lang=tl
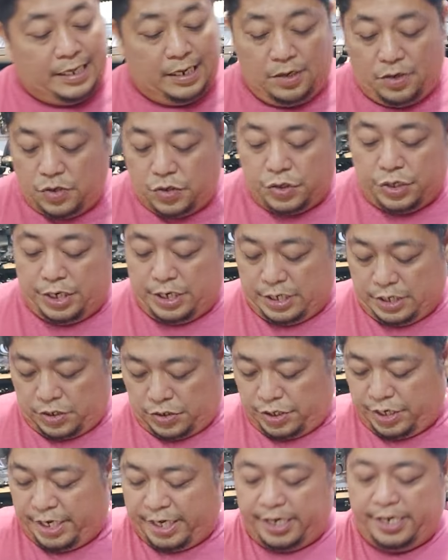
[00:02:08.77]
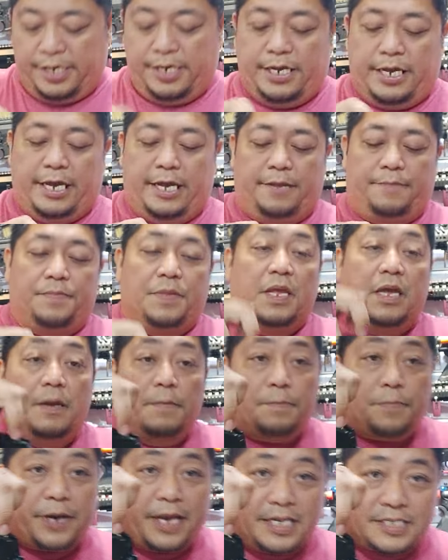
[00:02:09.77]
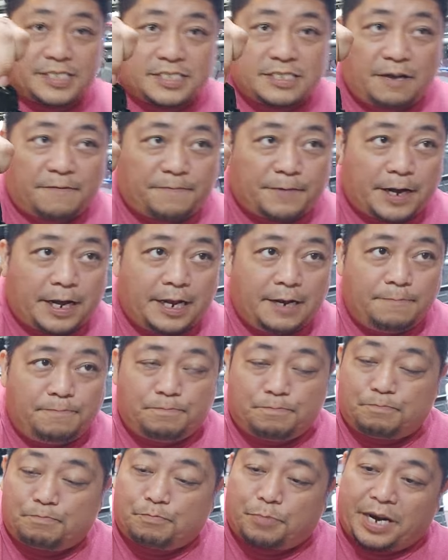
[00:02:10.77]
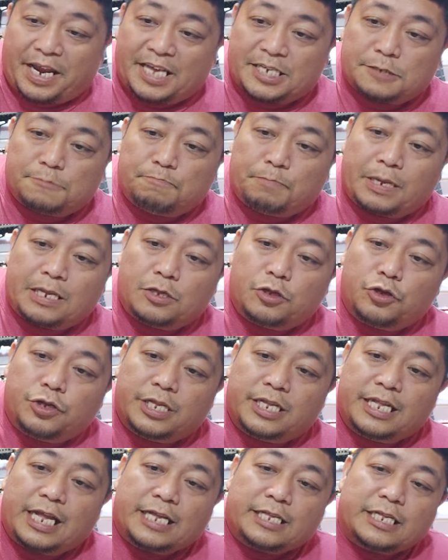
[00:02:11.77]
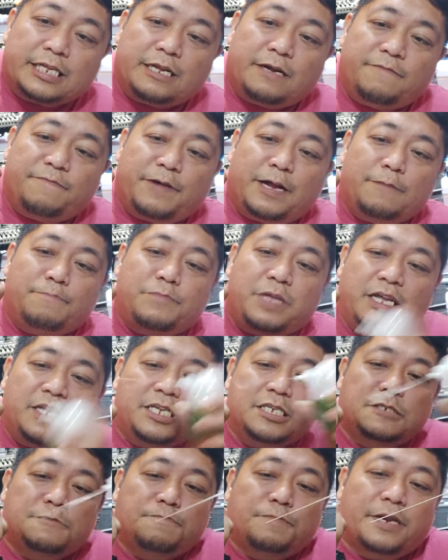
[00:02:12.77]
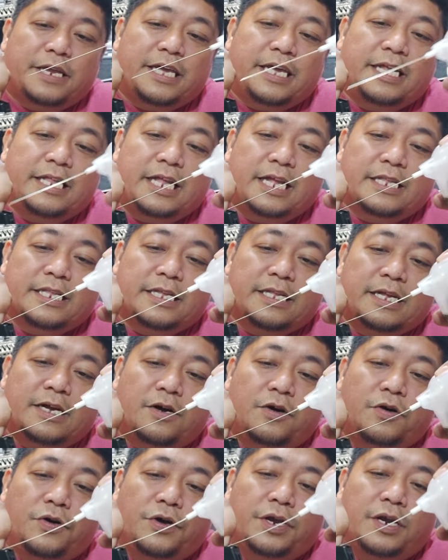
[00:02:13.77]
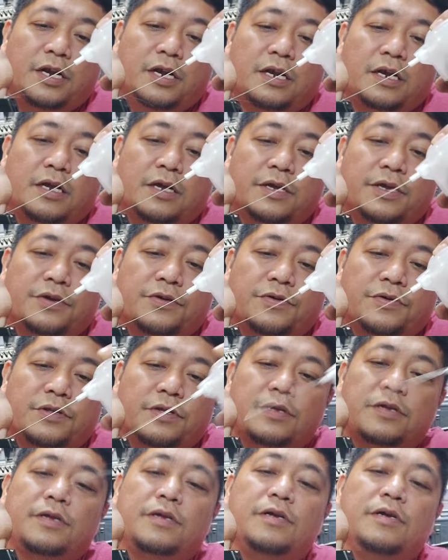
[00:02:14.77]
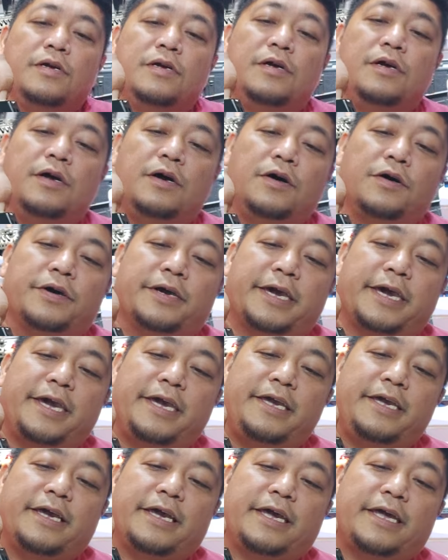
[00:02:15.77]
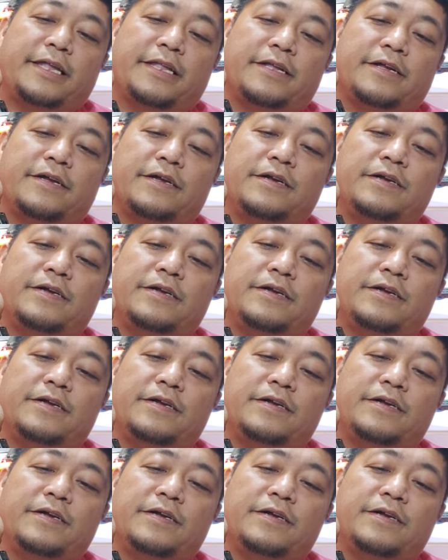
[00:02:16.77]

ng oil. Okay? Ayan. Press the valve. Press, pindutin natin ang valve, then sprayan natin ng oil. Ayun. Okay? Ayan.